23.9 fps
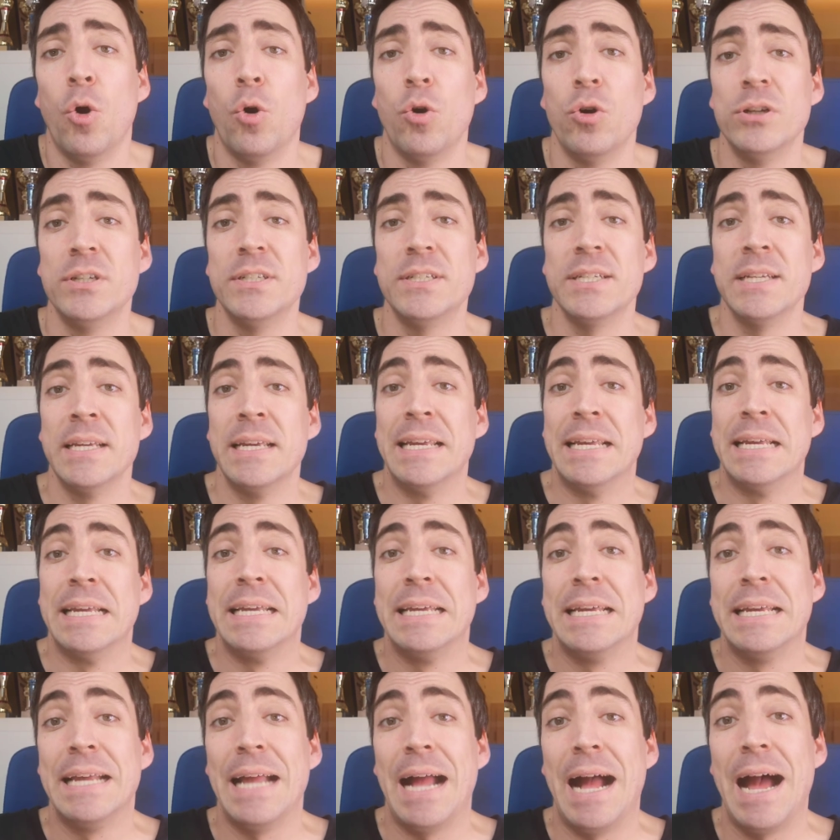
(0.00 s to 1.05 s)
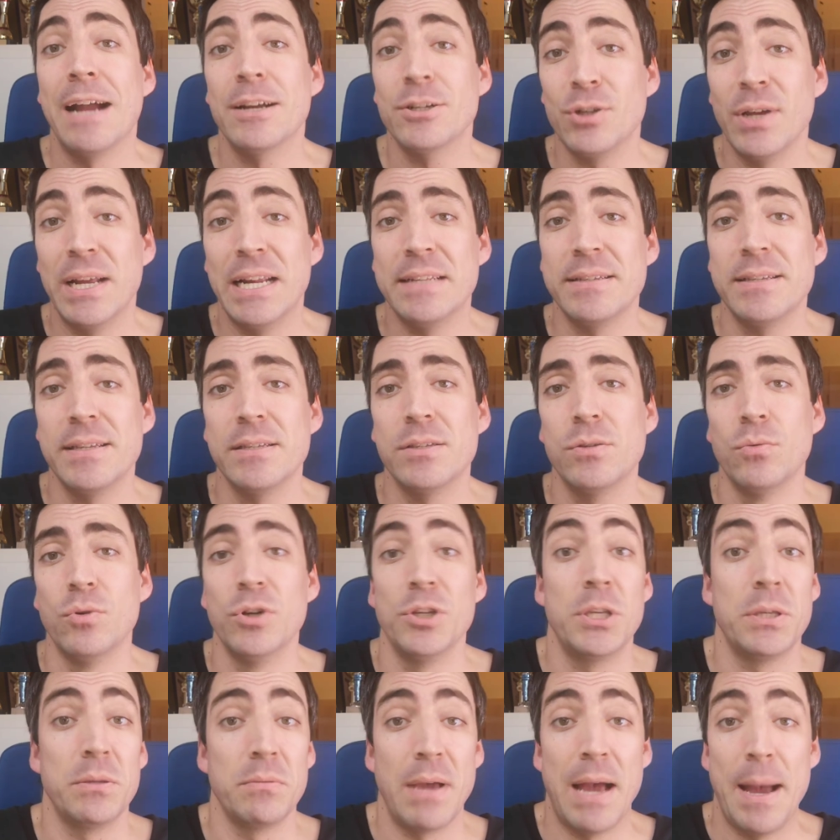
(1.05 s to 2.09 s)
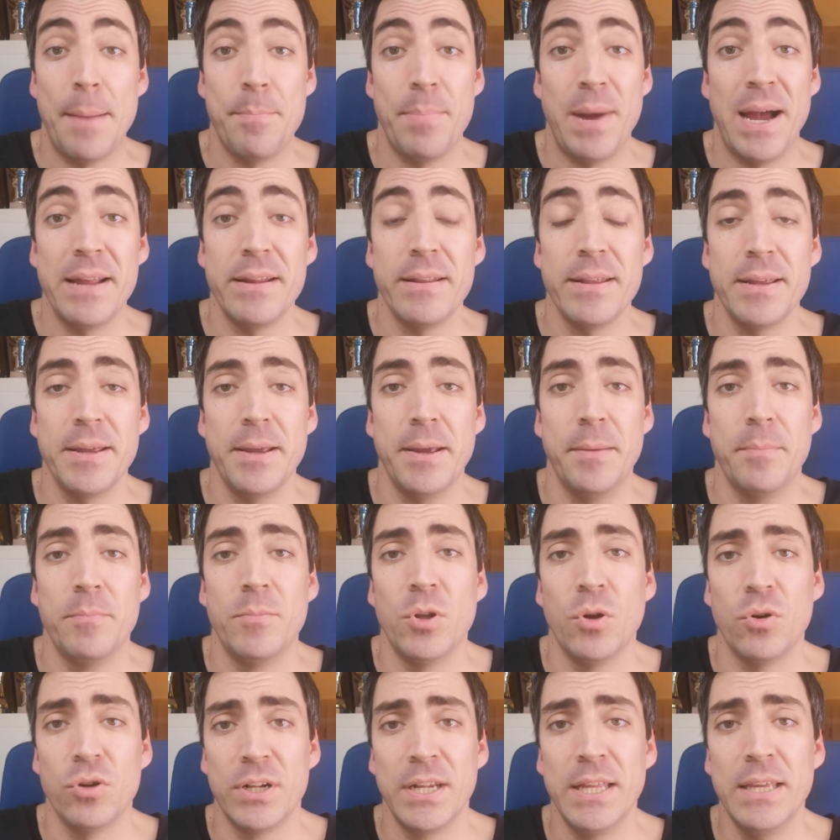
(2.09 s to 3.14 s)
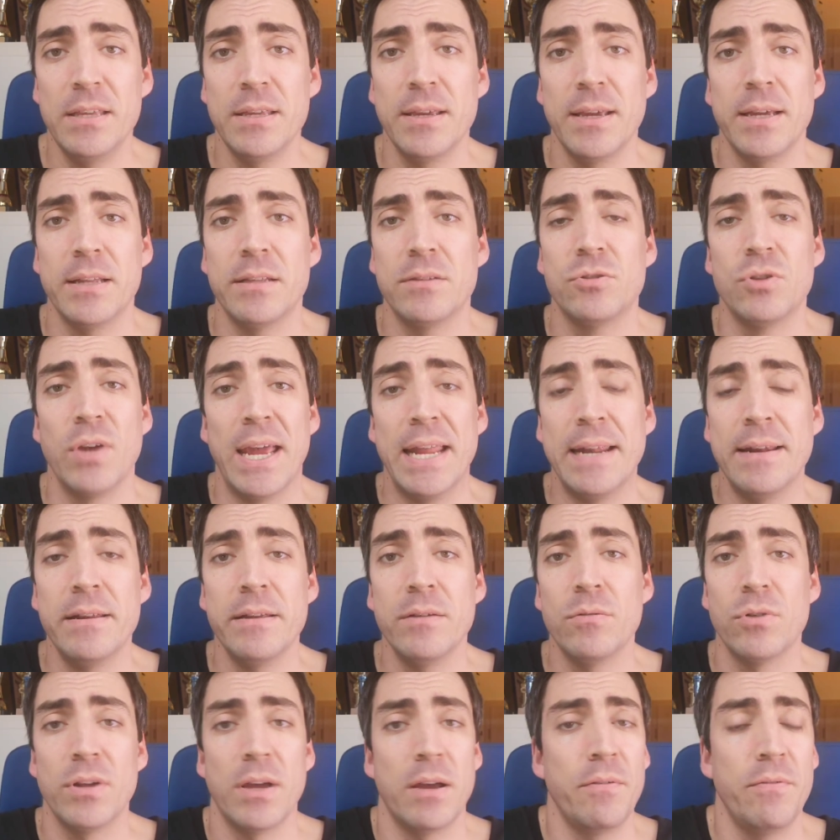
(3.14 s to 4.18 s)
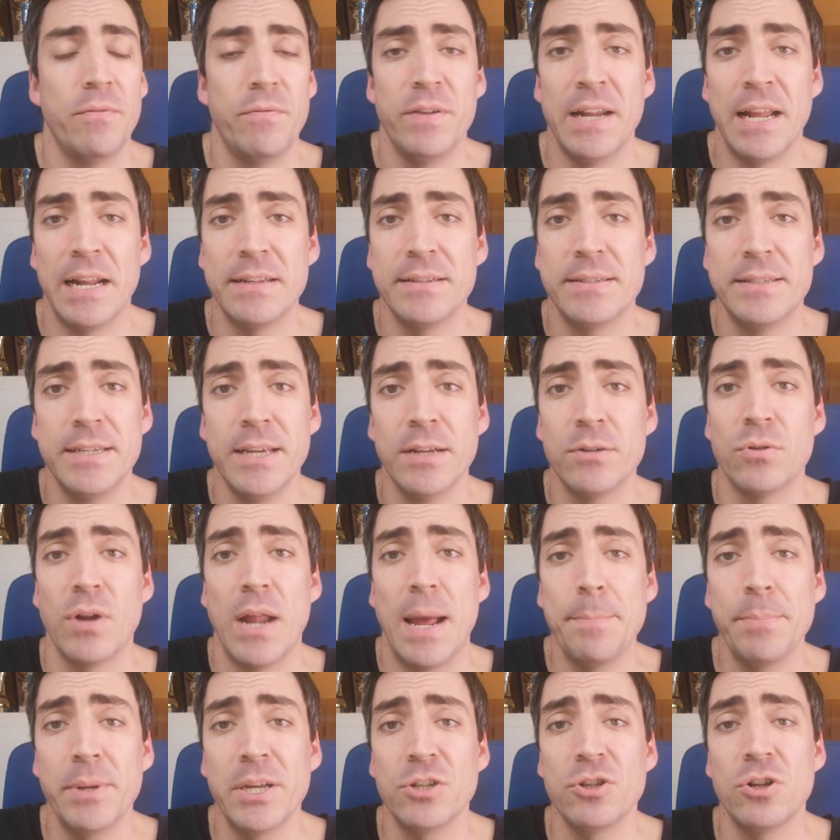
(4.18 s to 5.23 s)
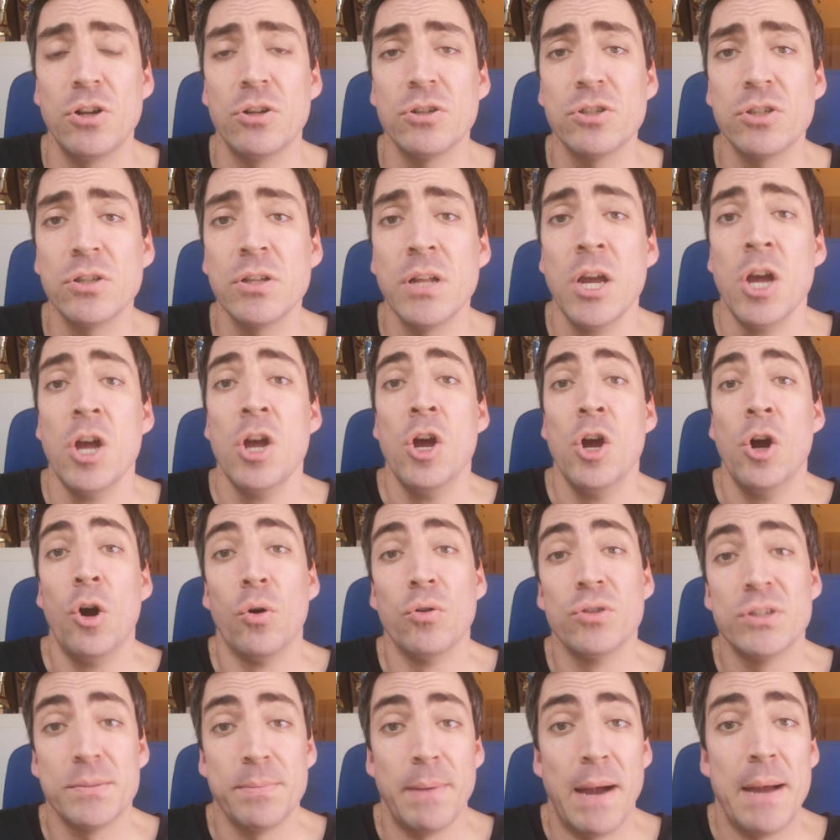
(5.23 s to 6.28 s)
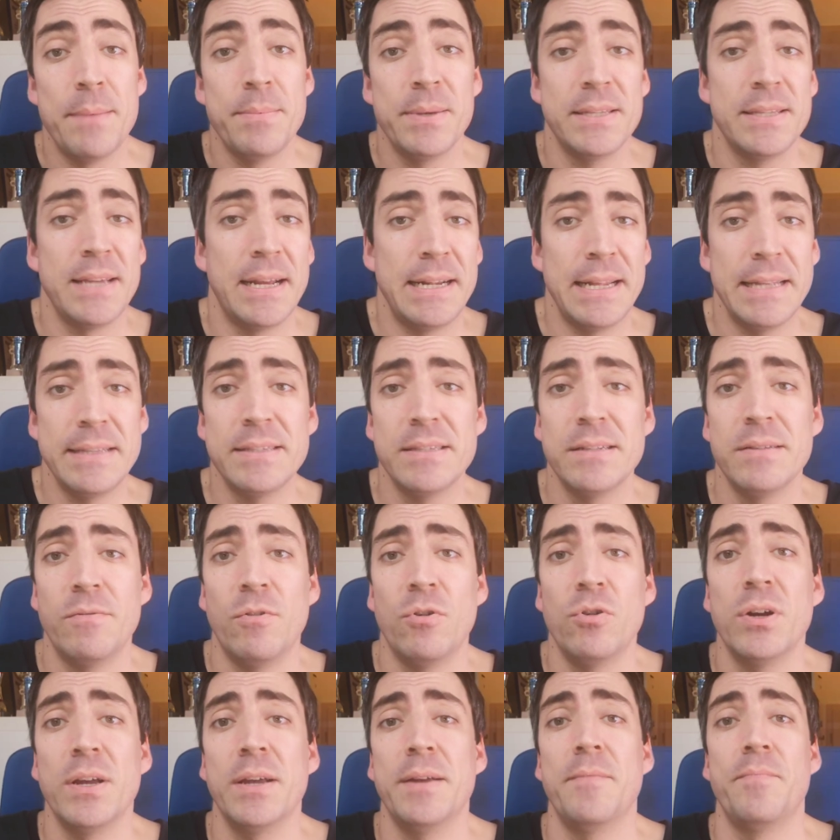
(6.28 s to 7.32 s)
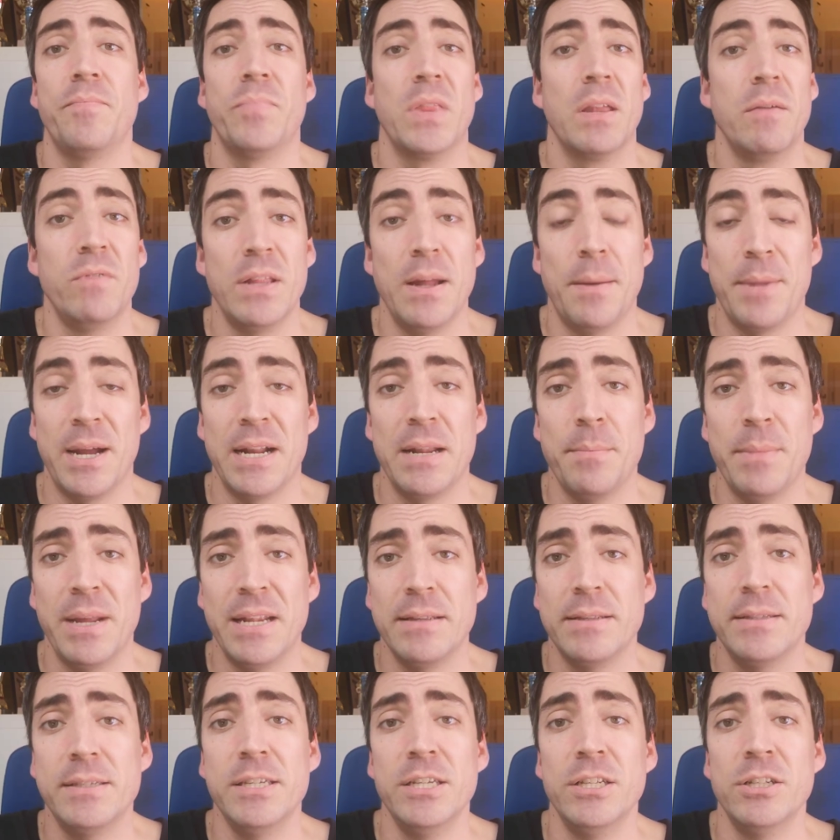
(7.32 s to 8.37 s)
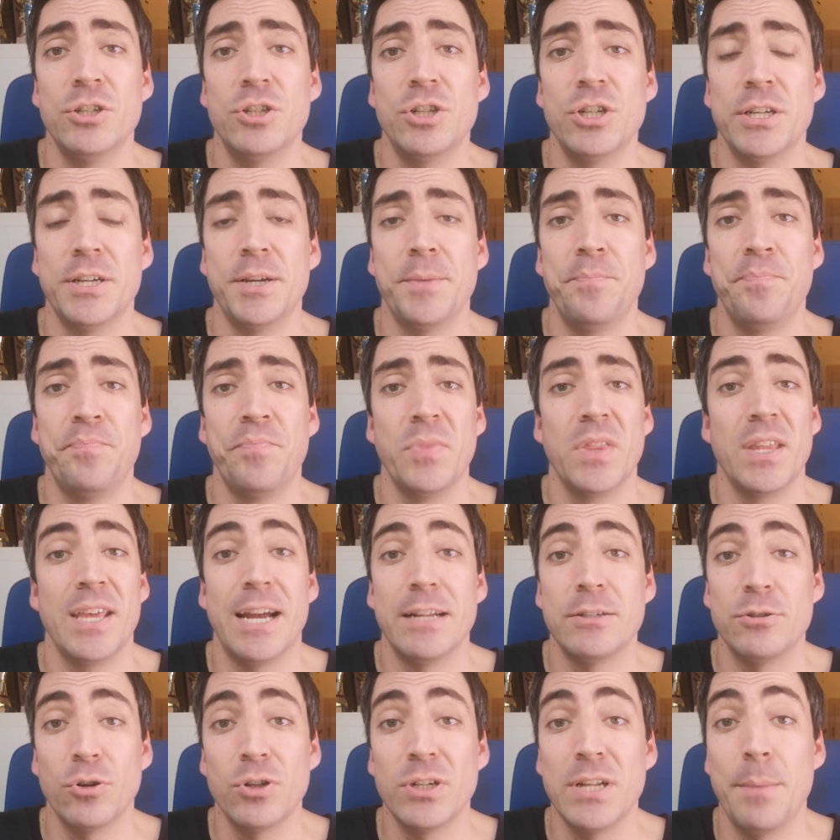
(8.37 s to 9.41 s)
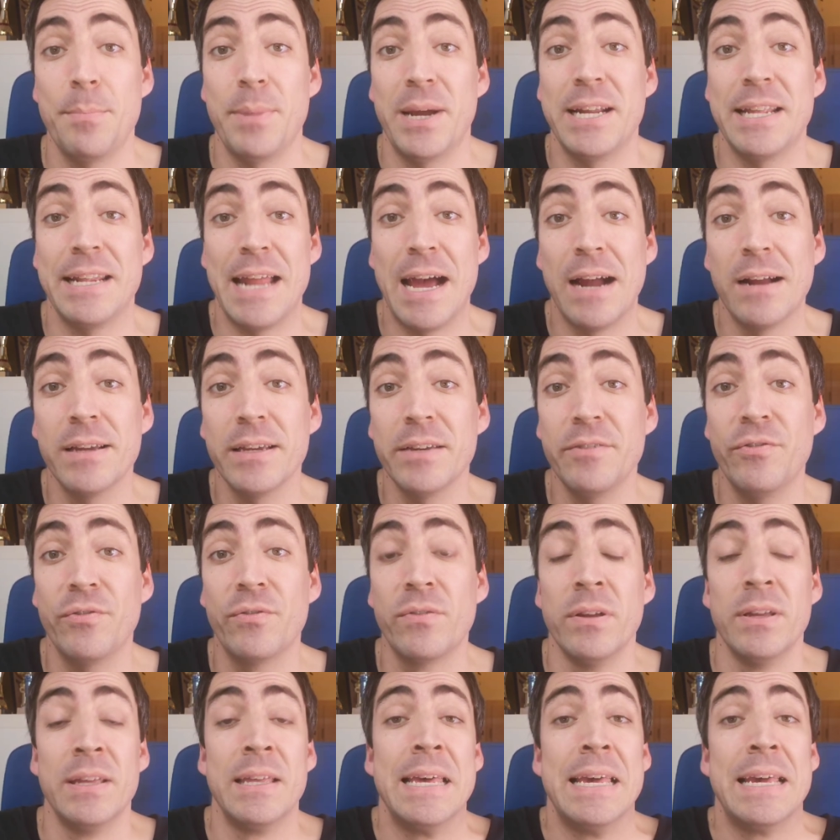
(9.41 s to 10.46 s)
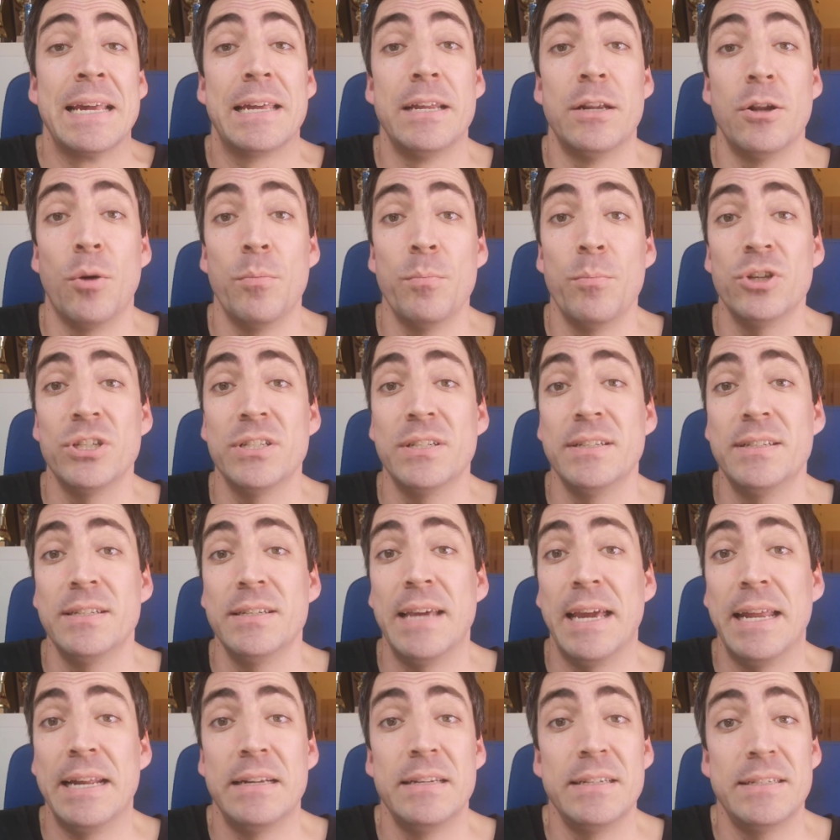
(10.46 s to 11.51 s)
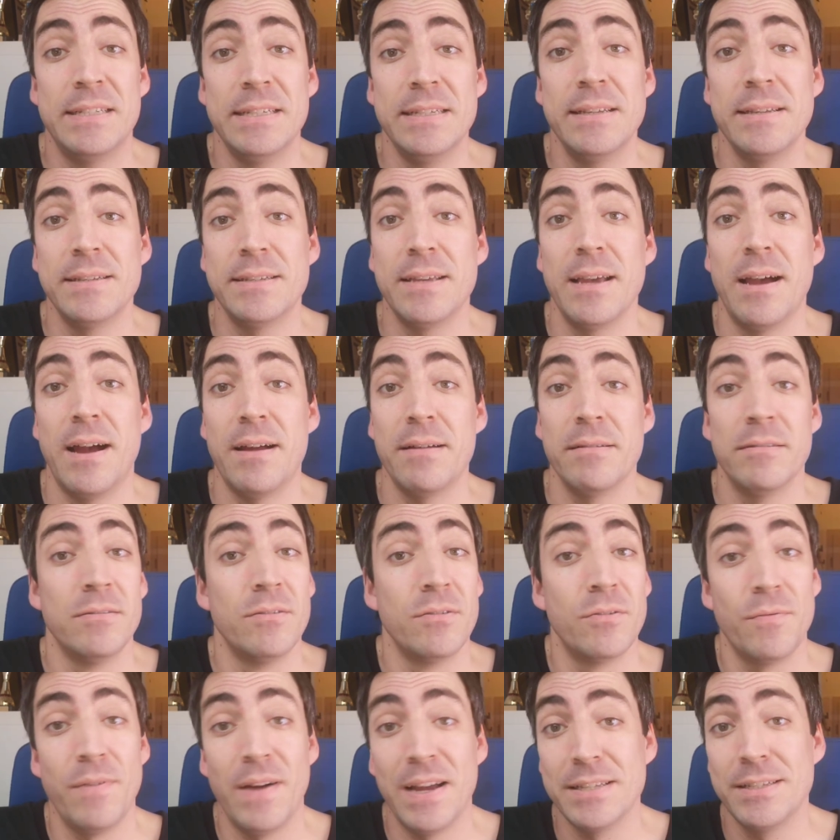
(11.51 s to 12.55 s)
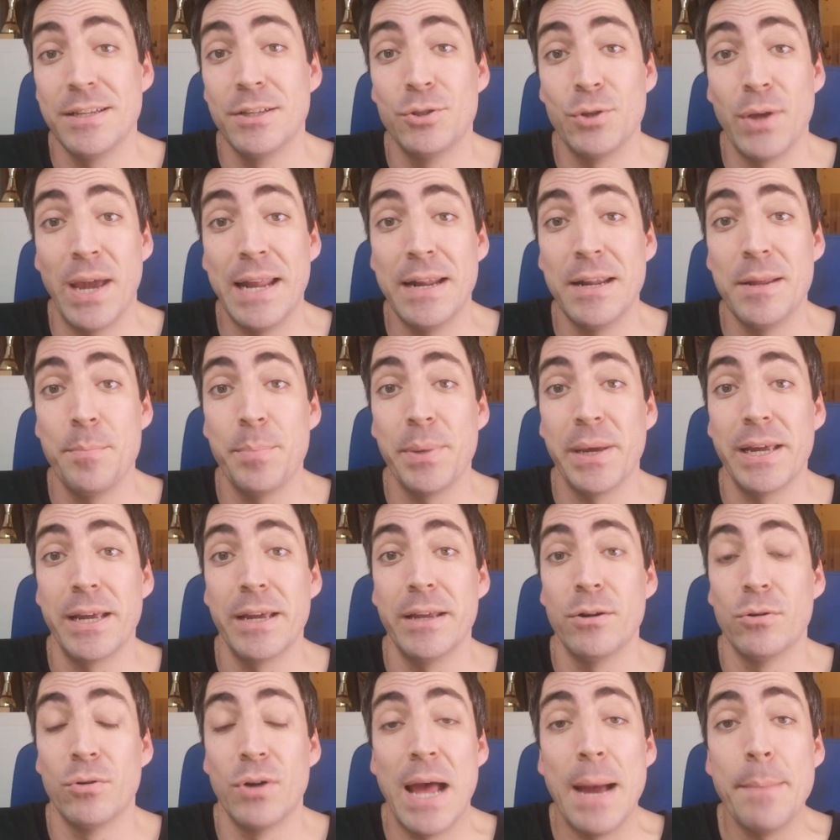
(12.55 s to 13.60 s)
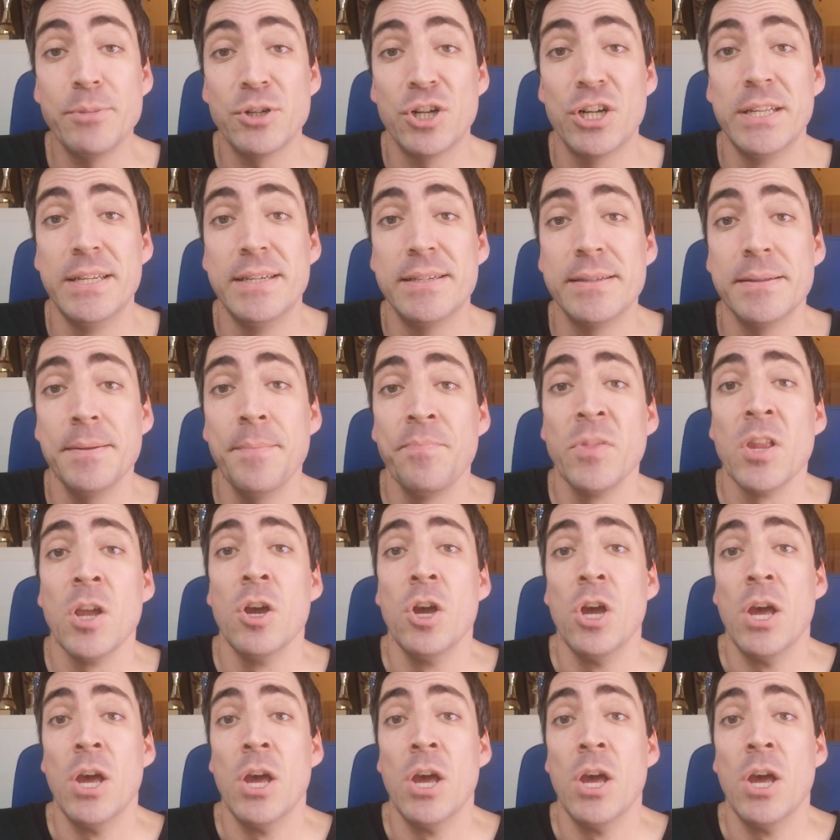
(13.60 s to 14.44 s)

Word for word: Und Aktuell ist es so, ich habe beide ähm, noch nicht äh, zu Ende oder finalisiert und abgeschlossen. Und zwar habe ich seit letzter Woche wieder meine medizinische ja, Doktorarbeit in Angriff genommen, möchte die endlich dieses Jahr quasi zu Ende bringen und abschließen.